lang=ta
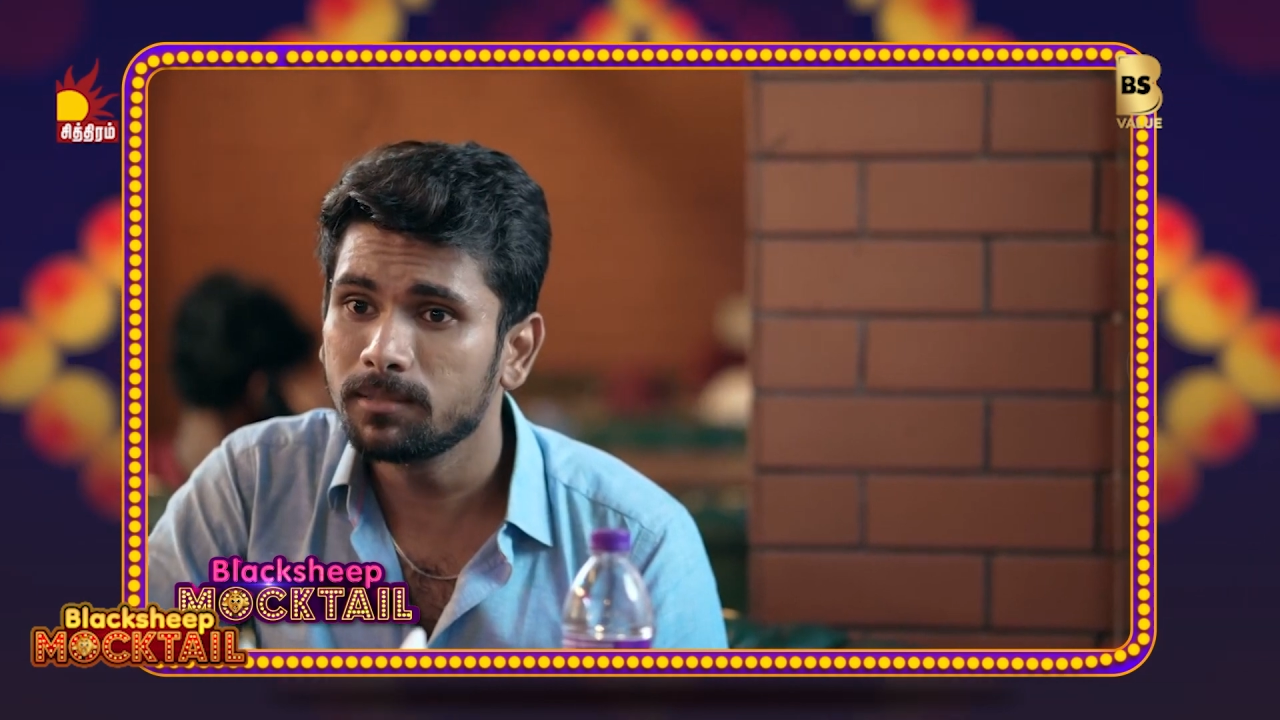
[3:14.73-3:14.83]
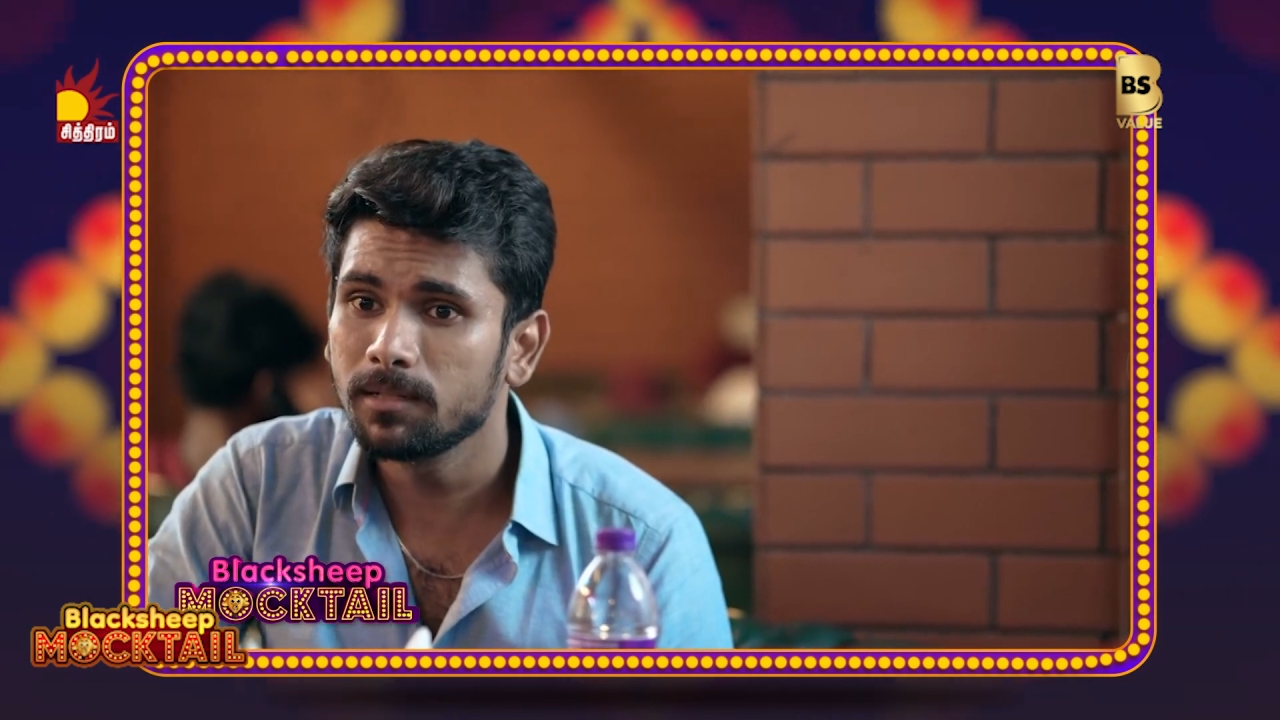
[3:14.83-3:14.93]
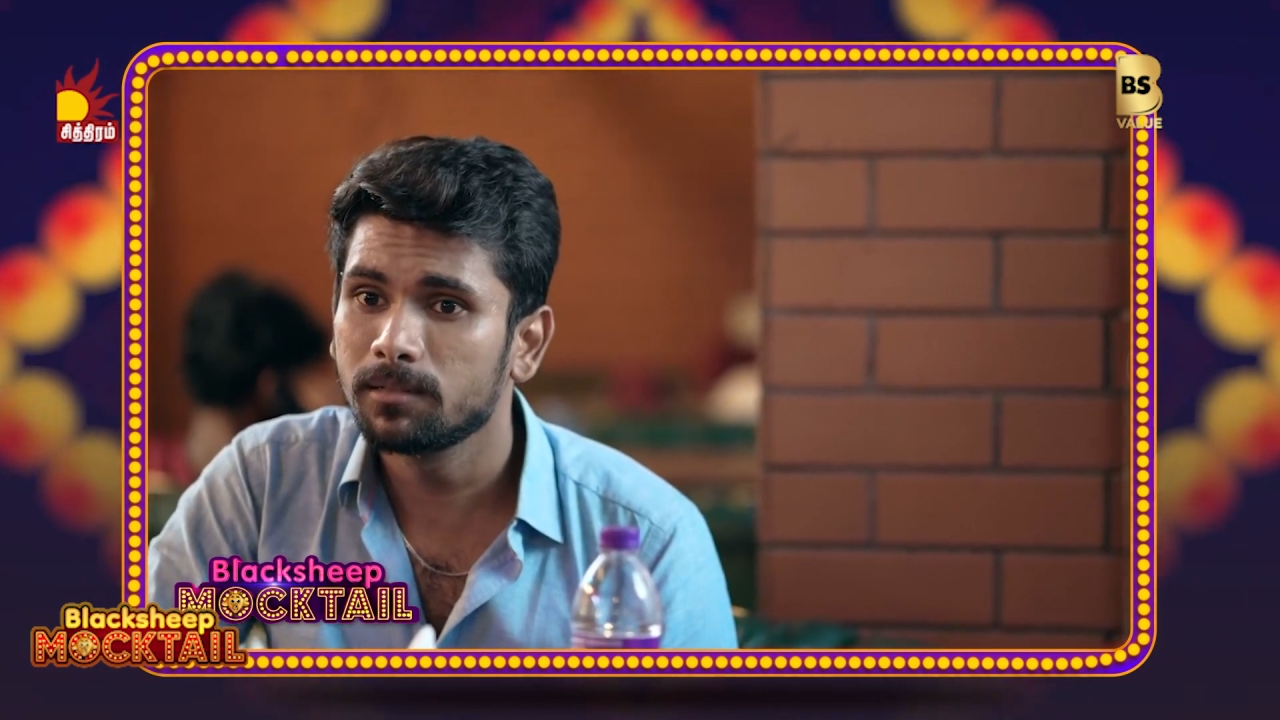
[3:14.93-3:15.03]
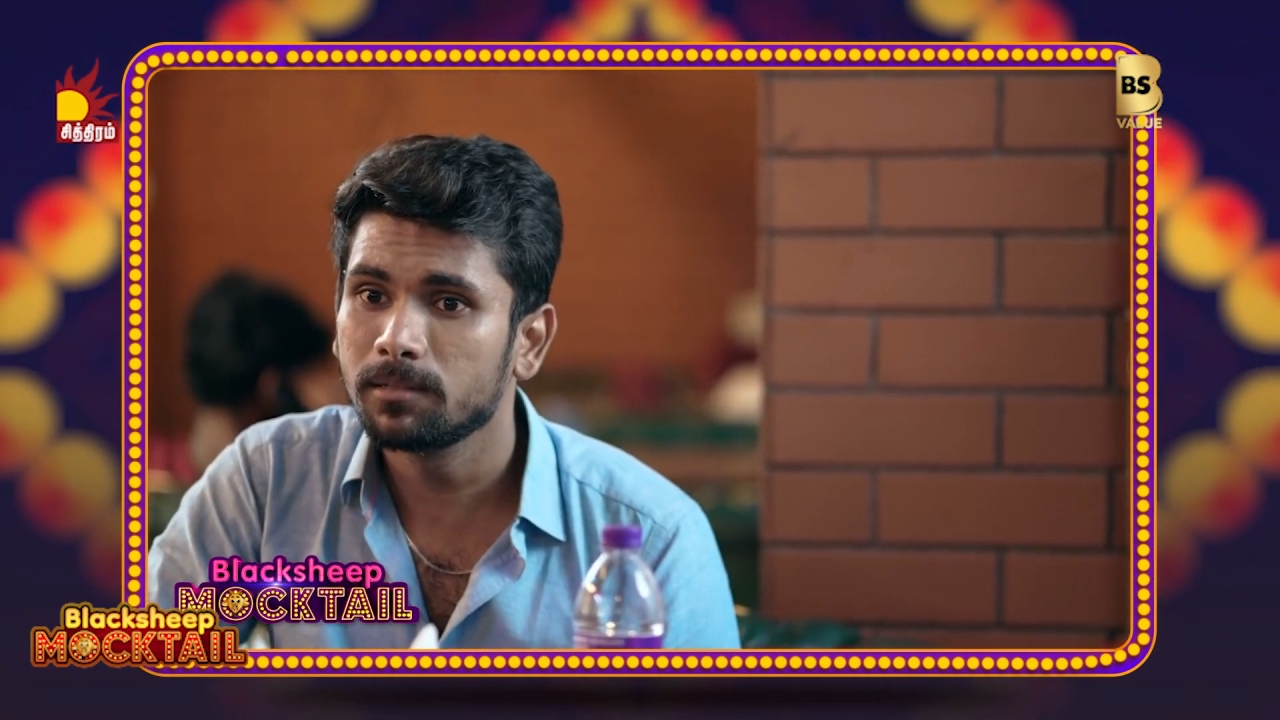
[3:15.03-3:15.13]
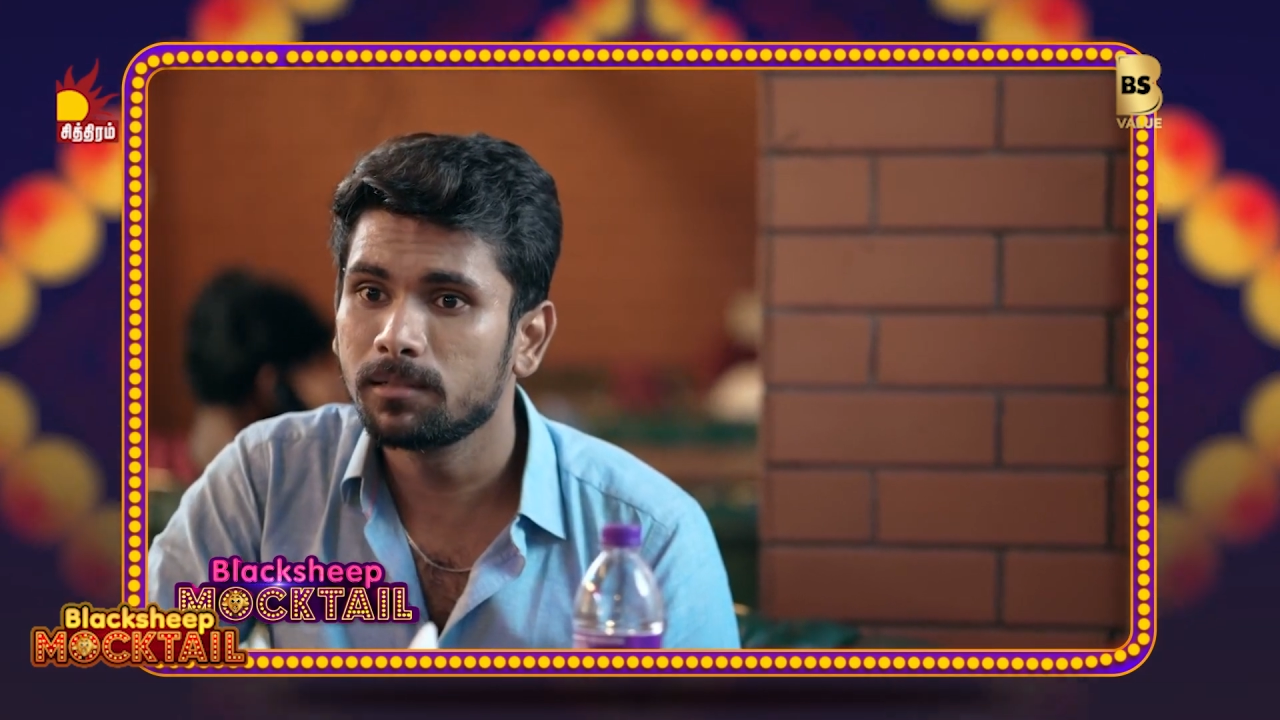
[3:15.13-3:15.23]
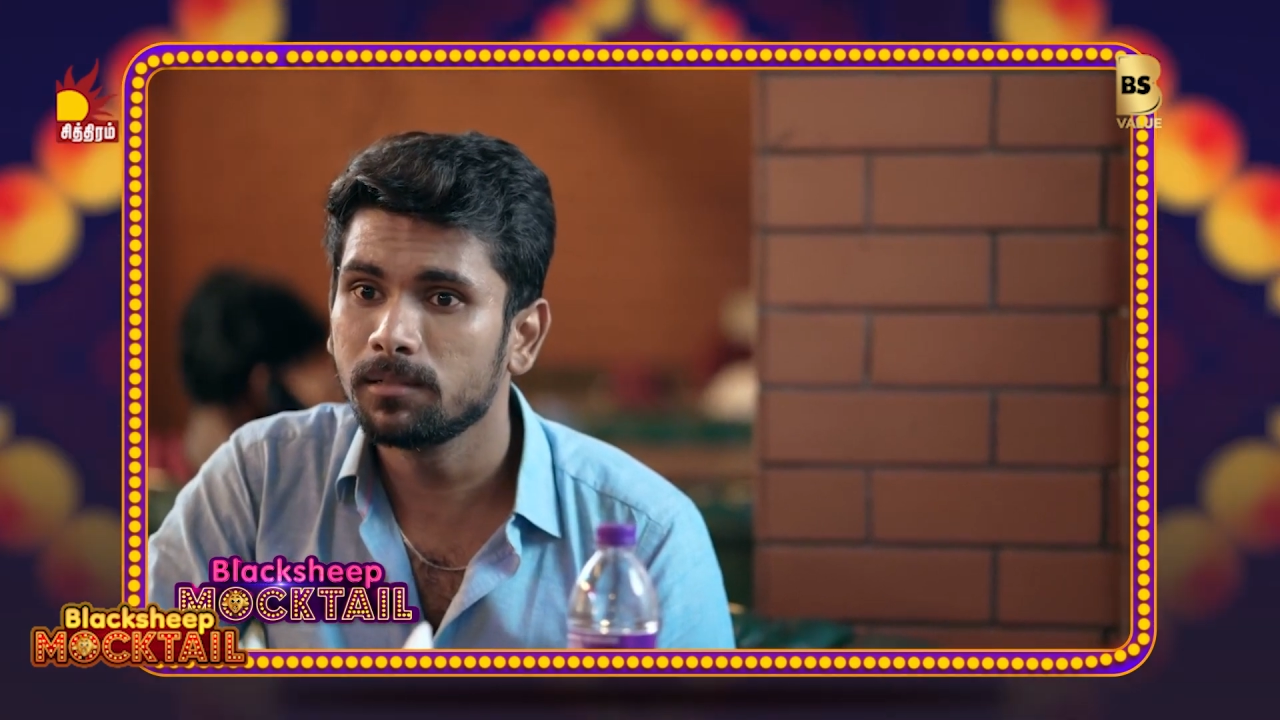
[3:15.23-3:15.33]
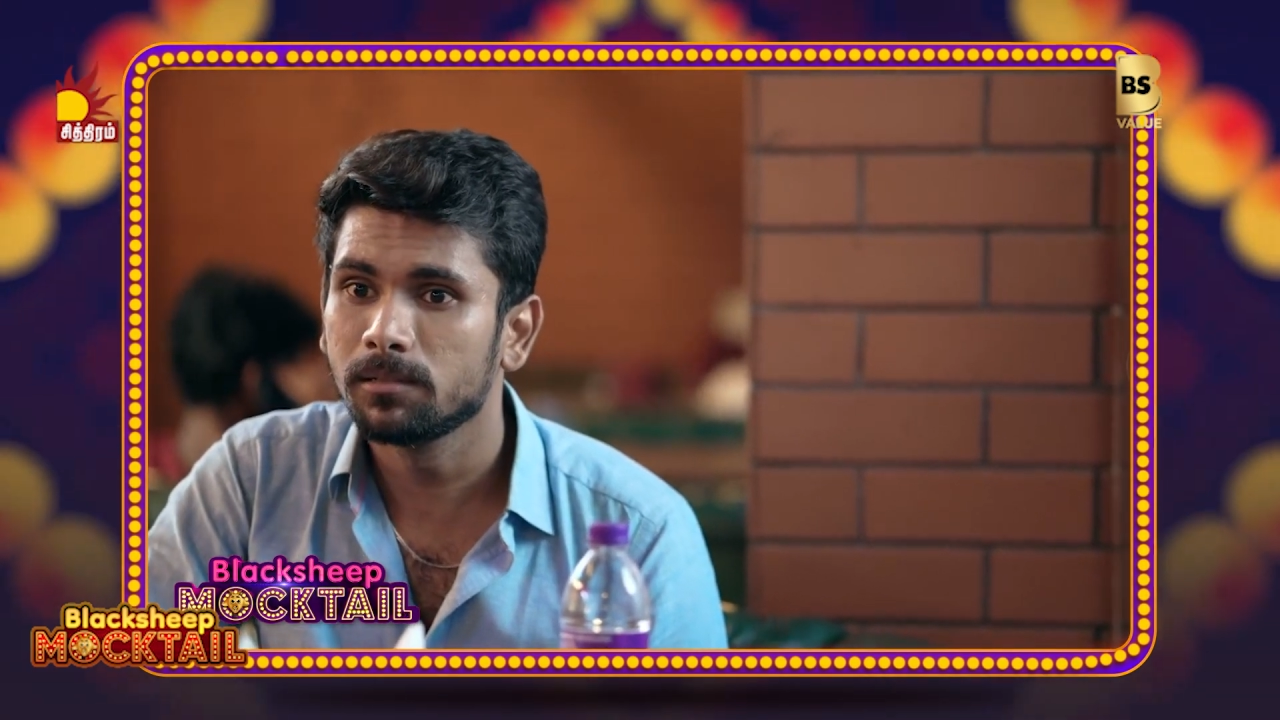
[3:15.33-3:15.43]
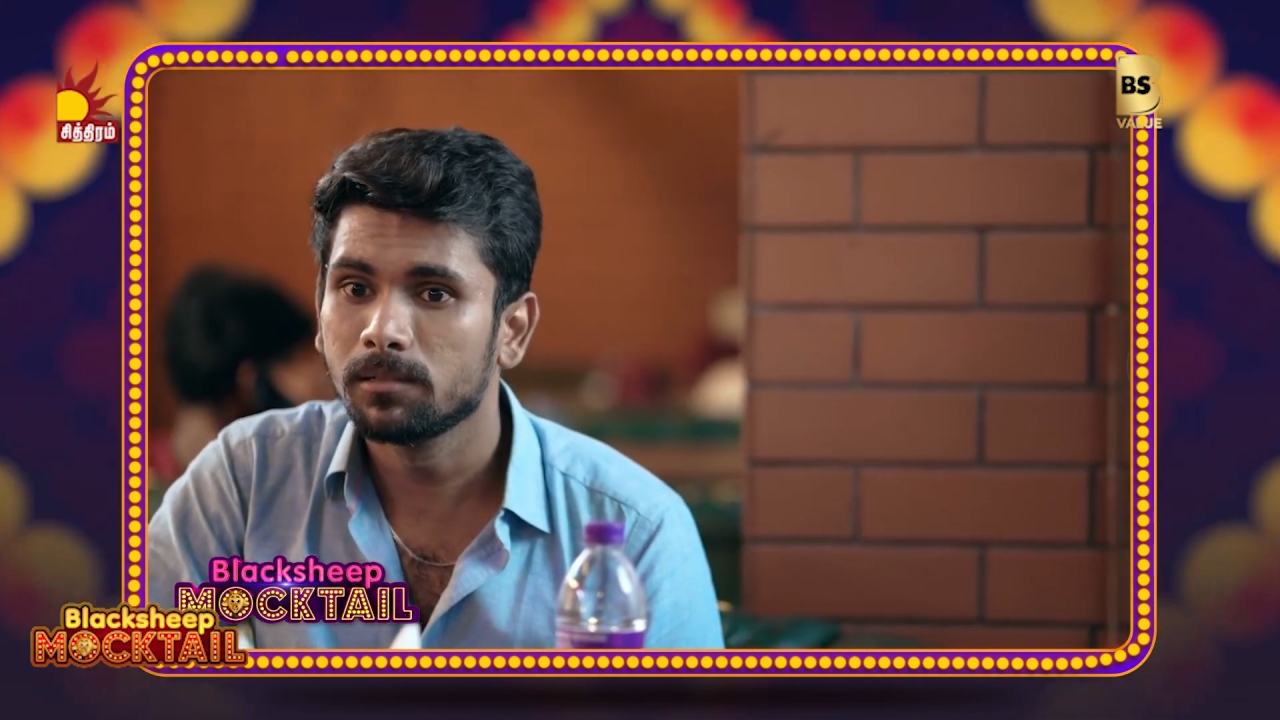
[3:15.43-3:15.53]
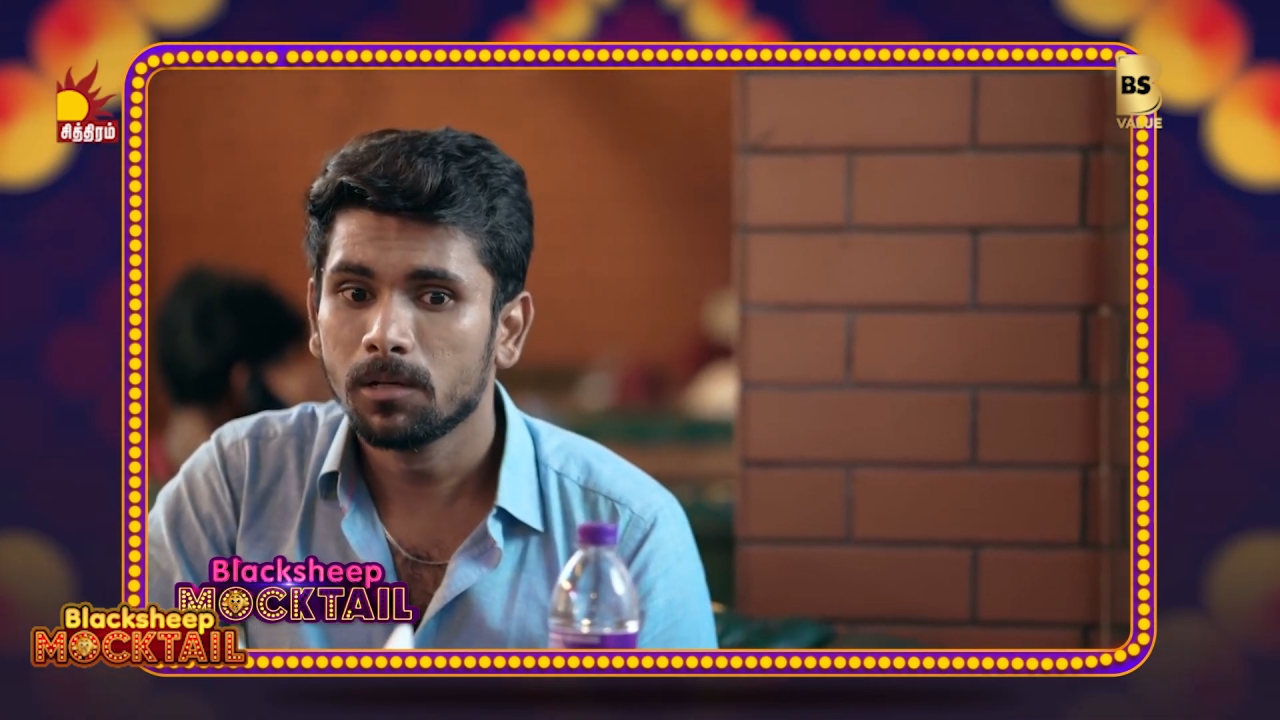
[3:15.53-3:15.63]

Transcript: சீரியஸாக எடுத்துக்கிட்டு